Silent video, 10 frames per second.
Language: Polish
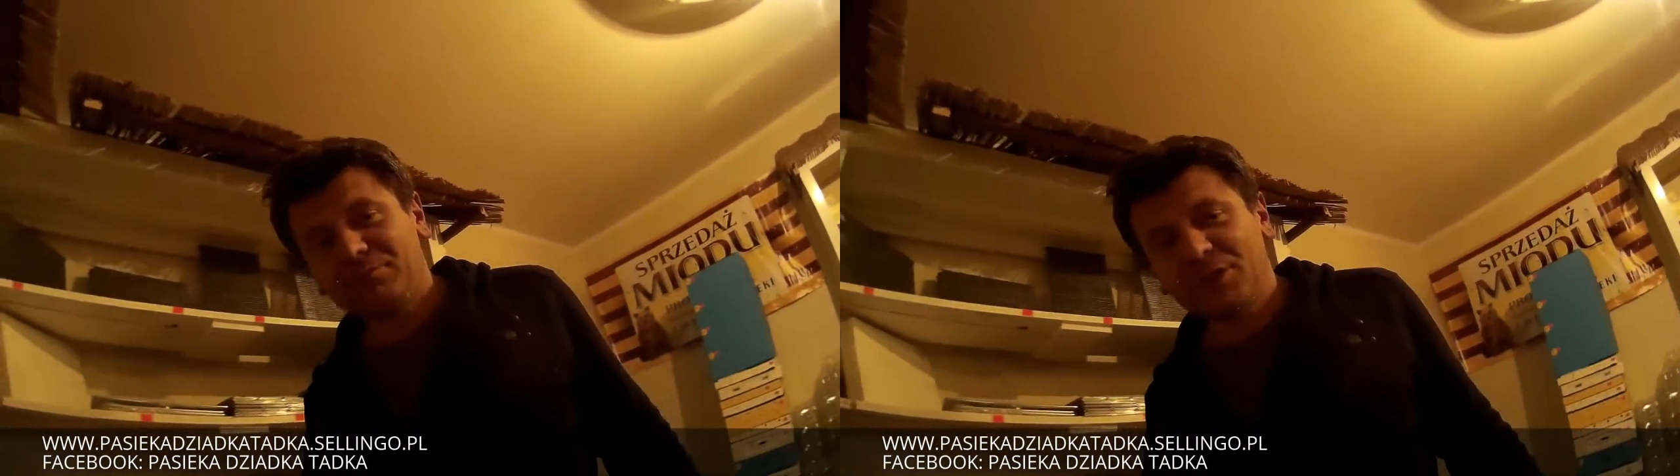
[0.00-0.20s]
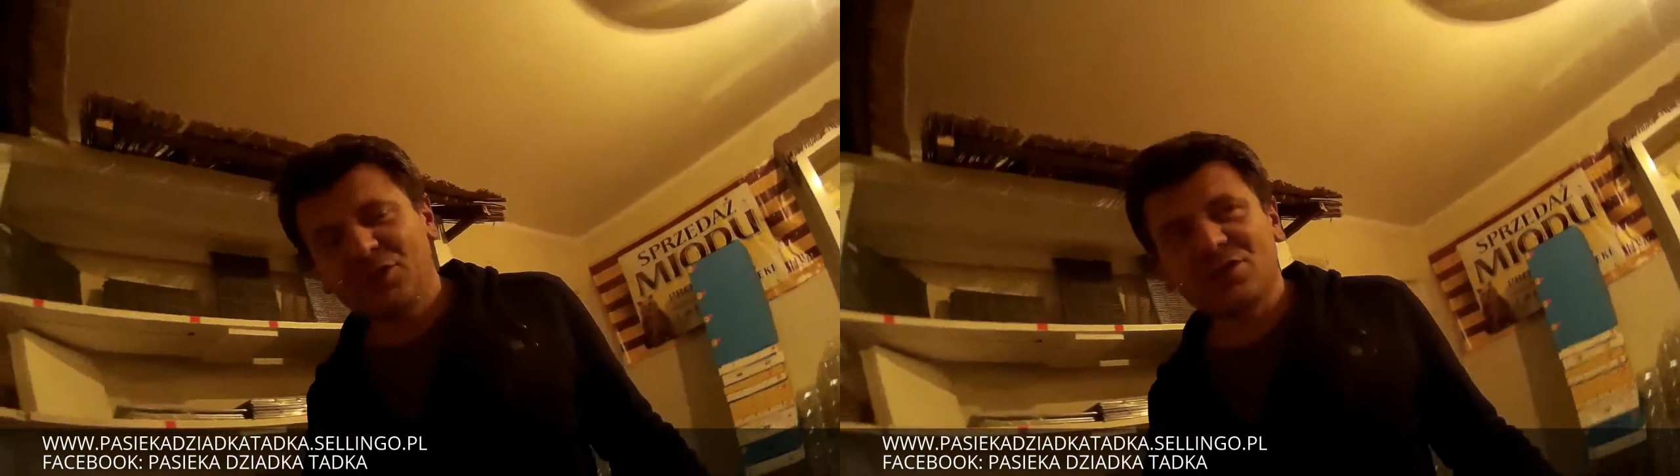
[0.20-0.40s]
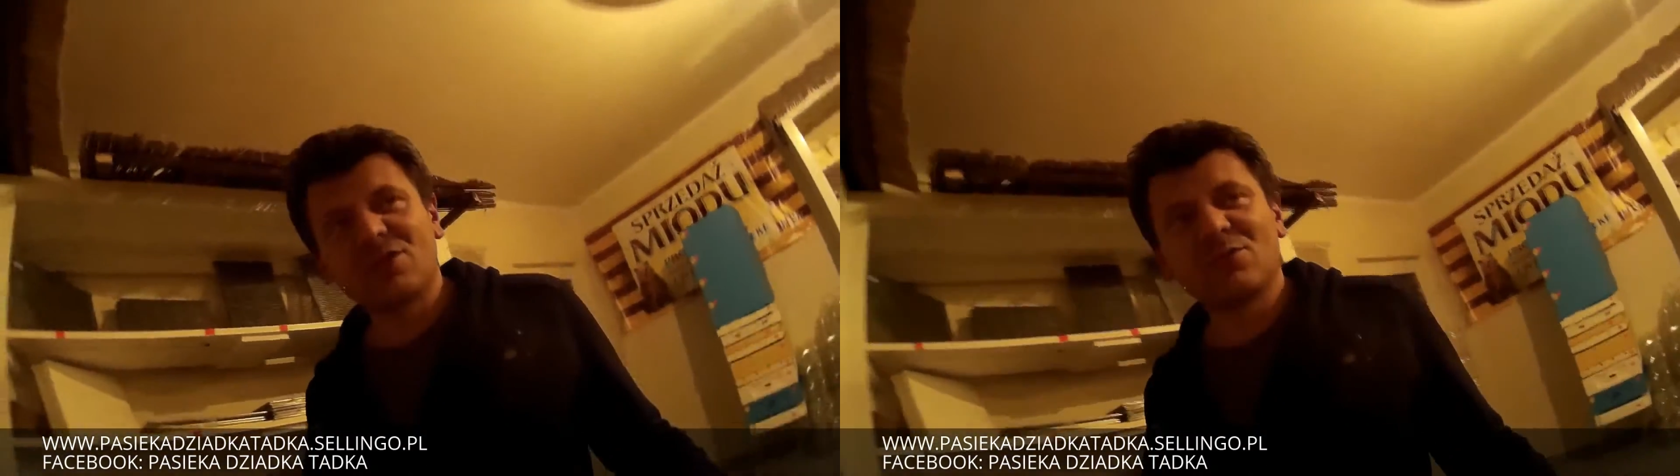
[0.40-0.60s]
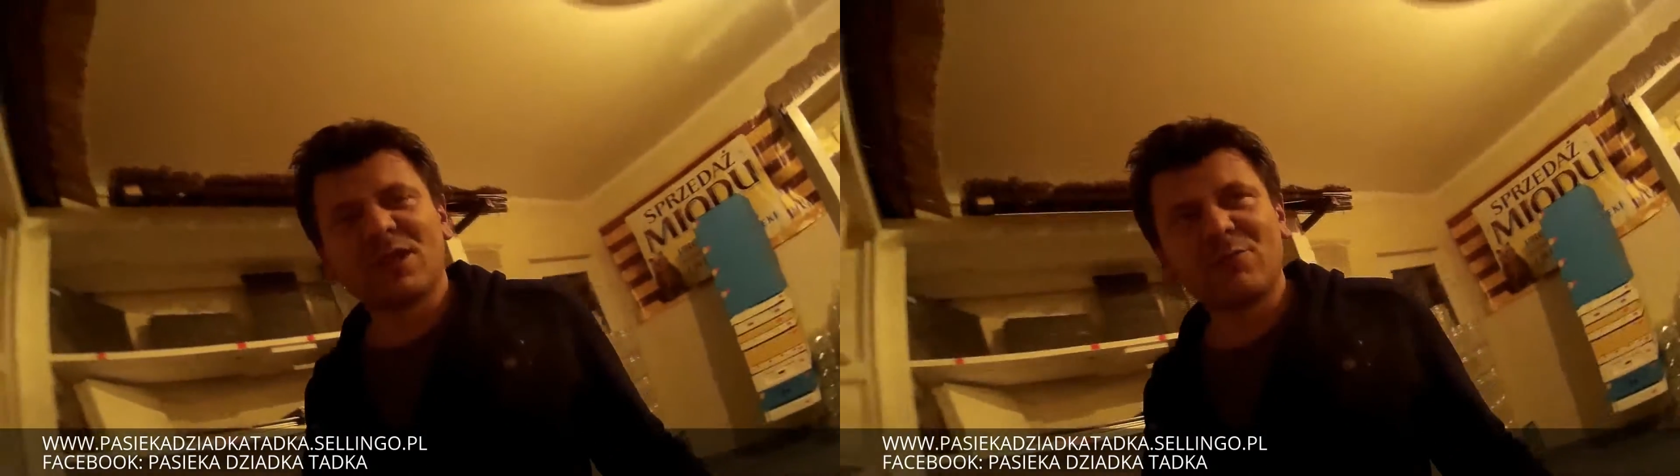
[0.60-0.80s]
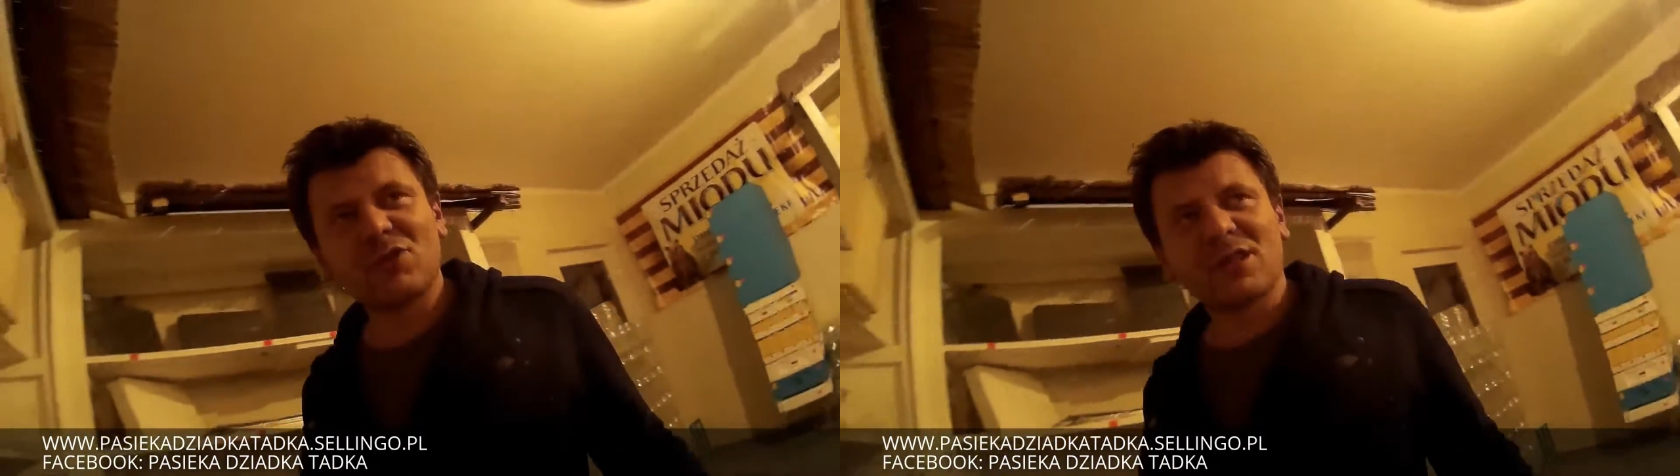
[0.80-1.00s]
Idąc z
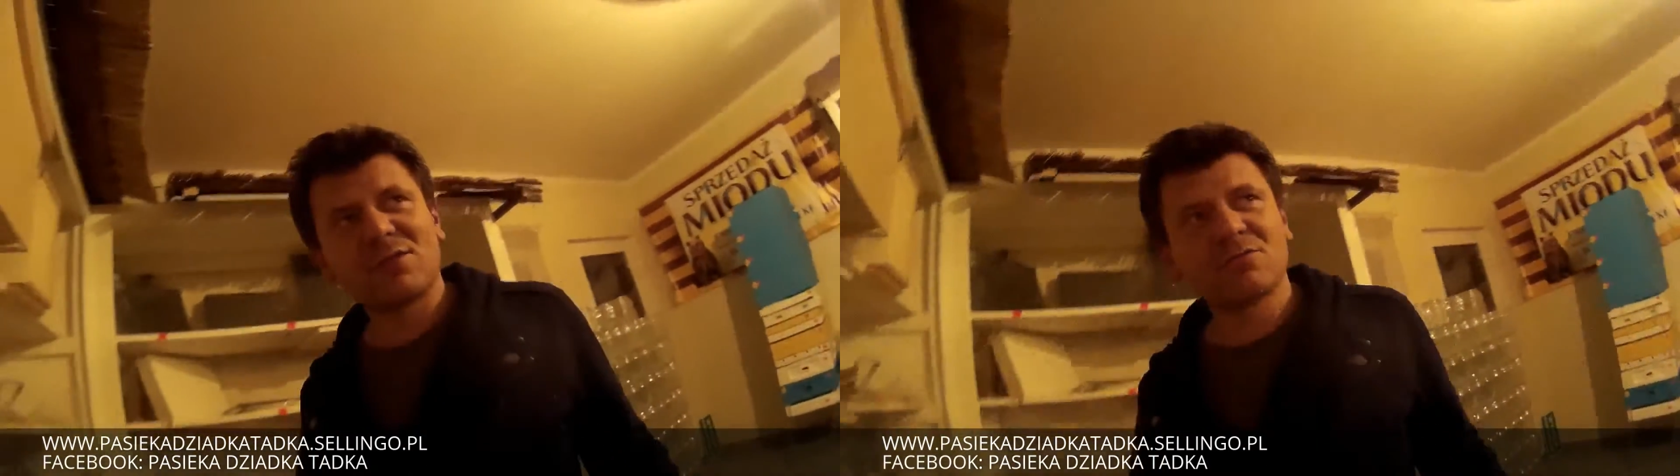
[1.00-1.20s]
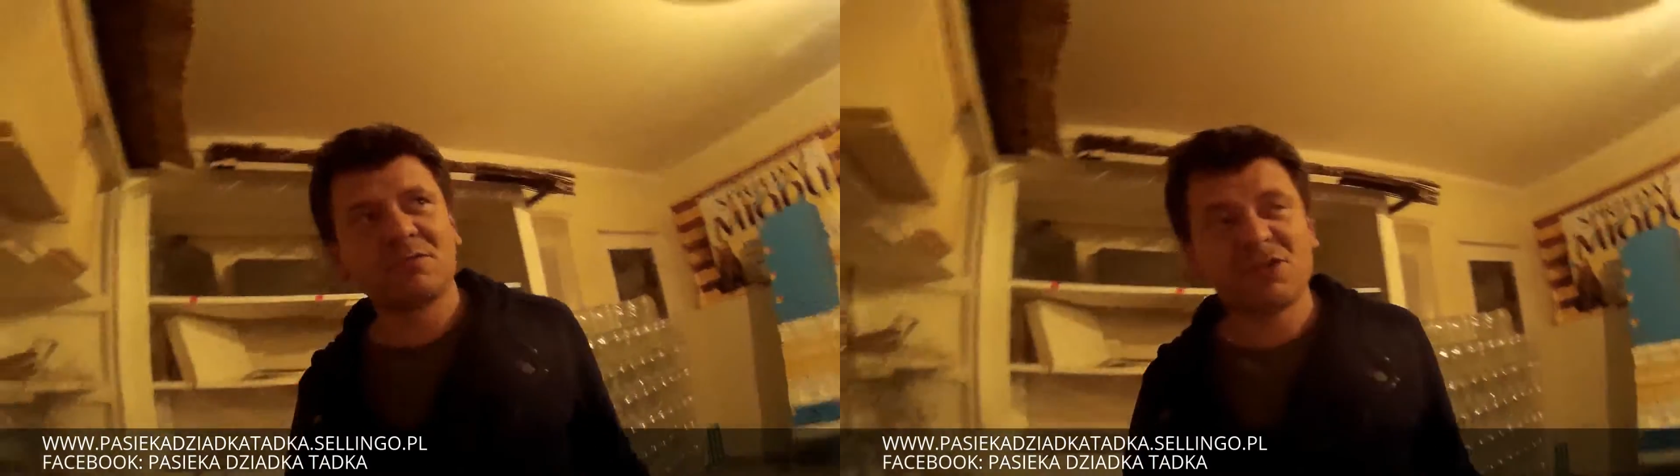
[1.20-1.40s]
duchem czasu,